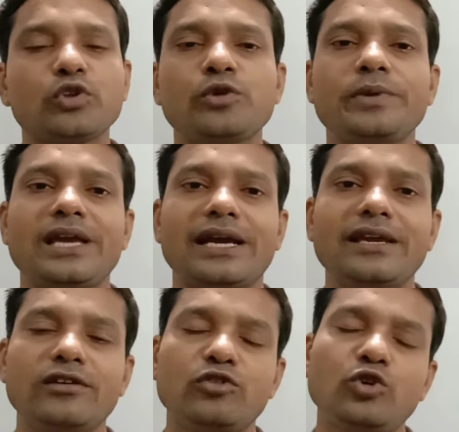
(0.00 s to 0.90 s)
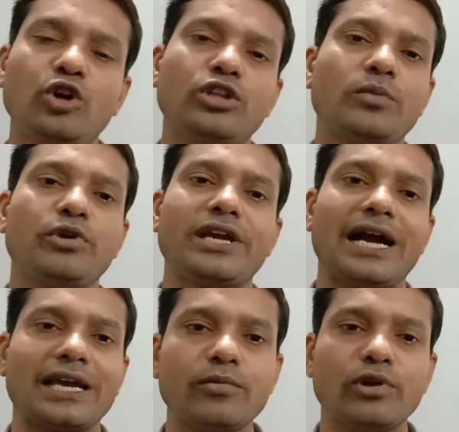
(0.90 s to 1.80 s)
প্রথমেই আগে নগদান বই
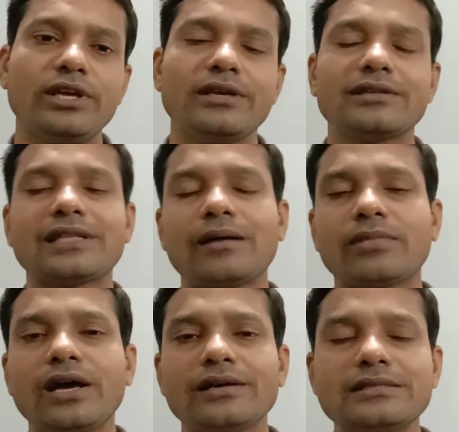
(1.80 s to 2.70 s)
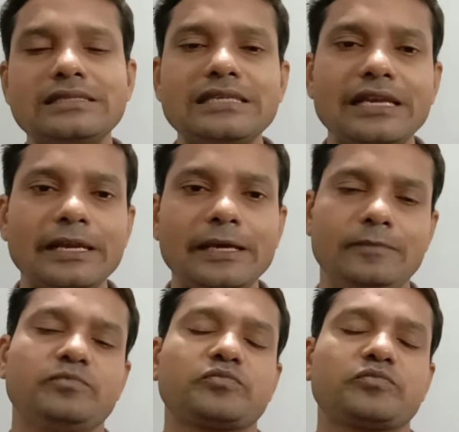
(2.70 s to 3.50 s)
কাকে বলে তা আমরা জেনে নেই